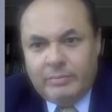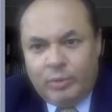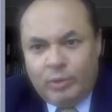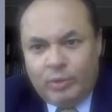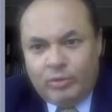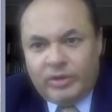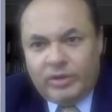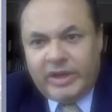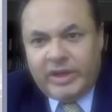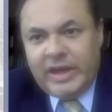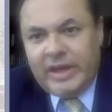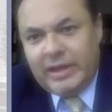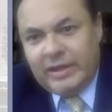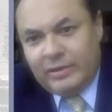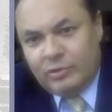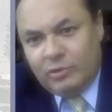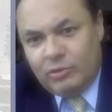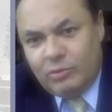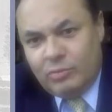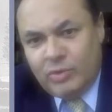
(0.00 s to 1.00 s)

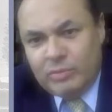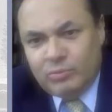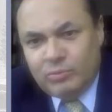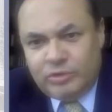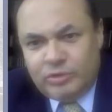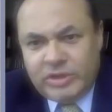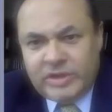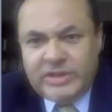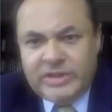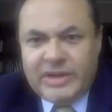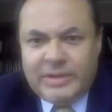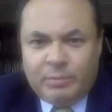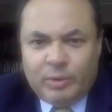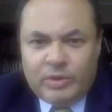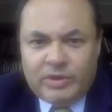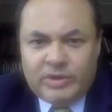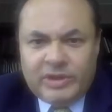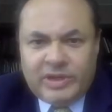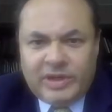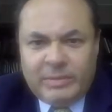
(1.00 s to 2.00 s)
porque como en muchas de las
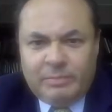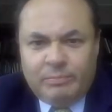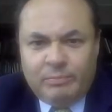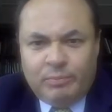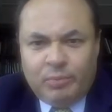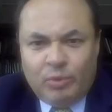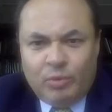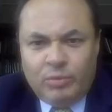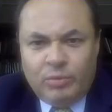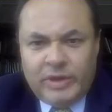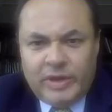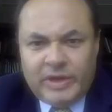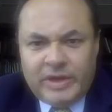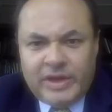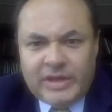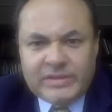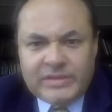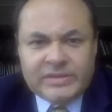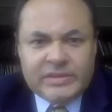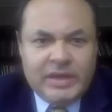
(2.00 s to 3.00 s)
políticas
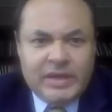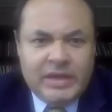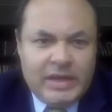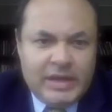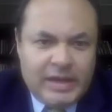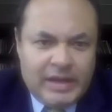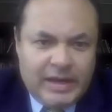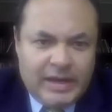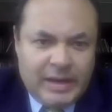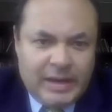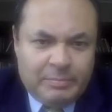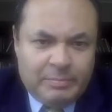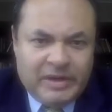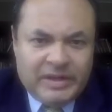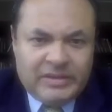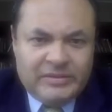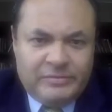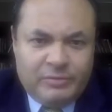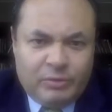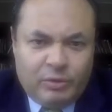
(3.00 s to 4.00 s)
públicas, la
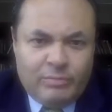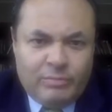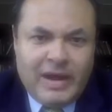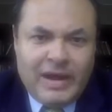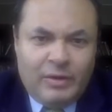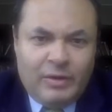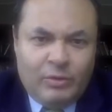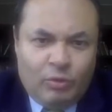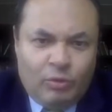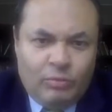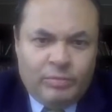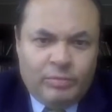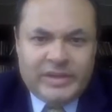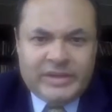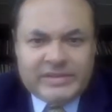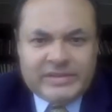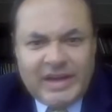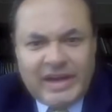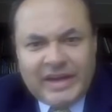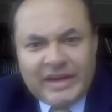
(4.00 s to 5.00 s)
parte formal
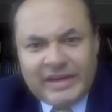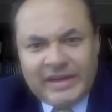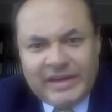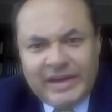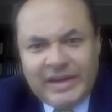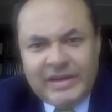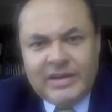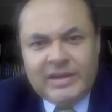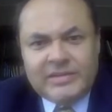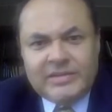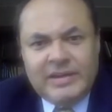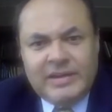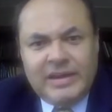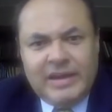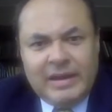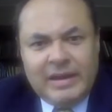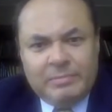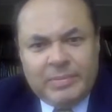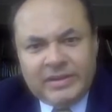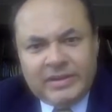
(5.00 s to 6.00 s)
obedece las reglas,
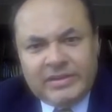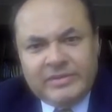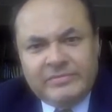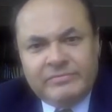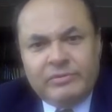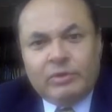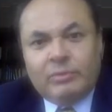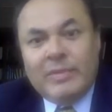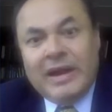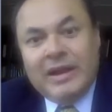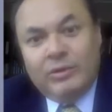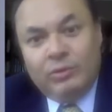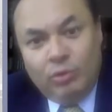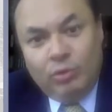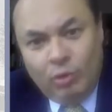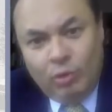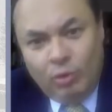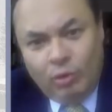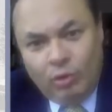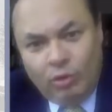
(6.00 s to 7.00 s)
la parte
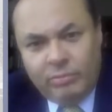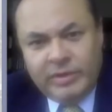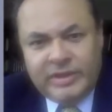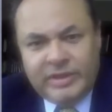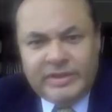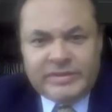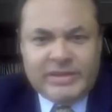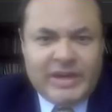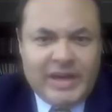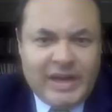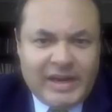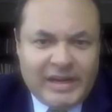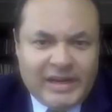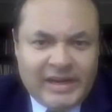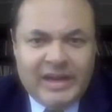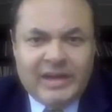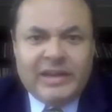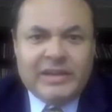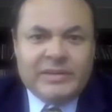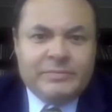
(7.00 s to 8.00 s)
informal no obedece las
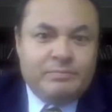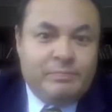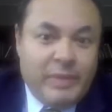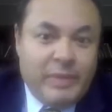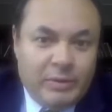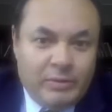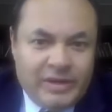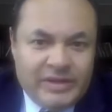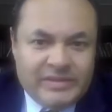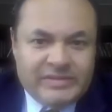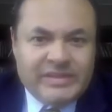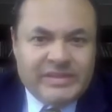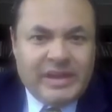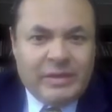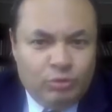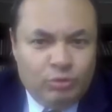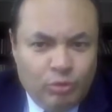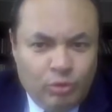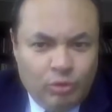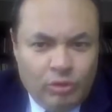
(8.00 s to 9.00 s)
reglas, pero el
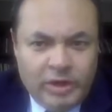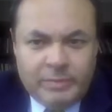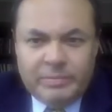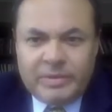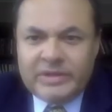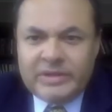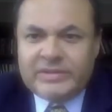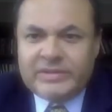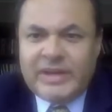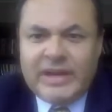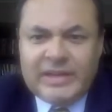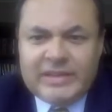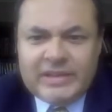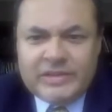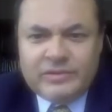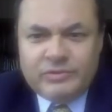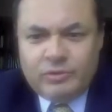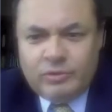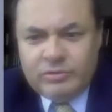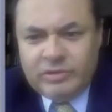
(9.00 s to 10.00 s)
Estado no le presta la
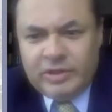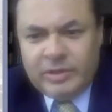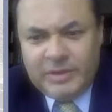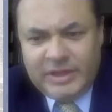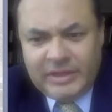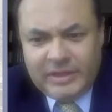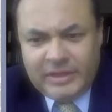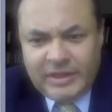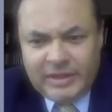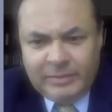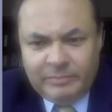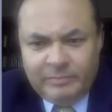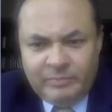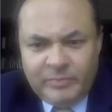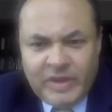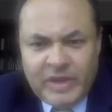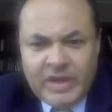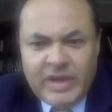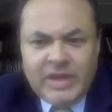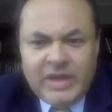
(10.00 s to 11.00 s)
atención debida.
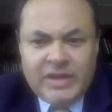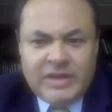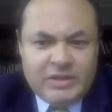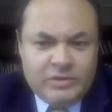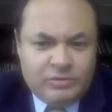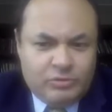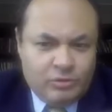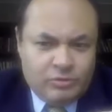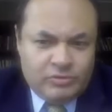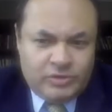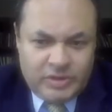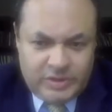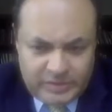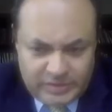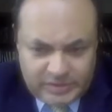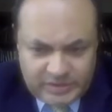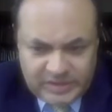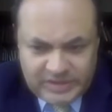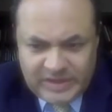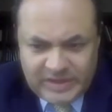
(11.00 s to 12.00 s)
Y
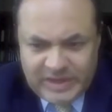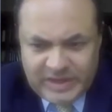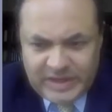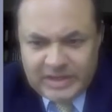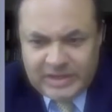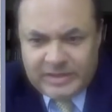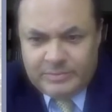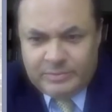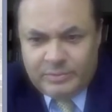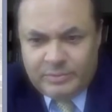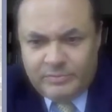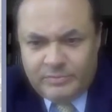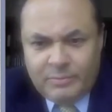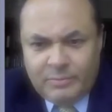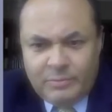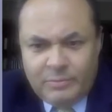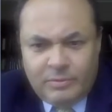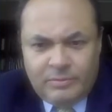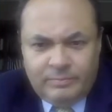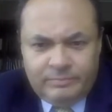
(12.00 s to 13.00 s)
entonces, siguiente, por
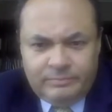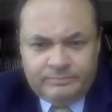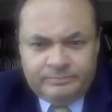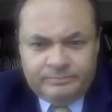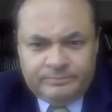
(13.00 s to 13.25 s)
favor.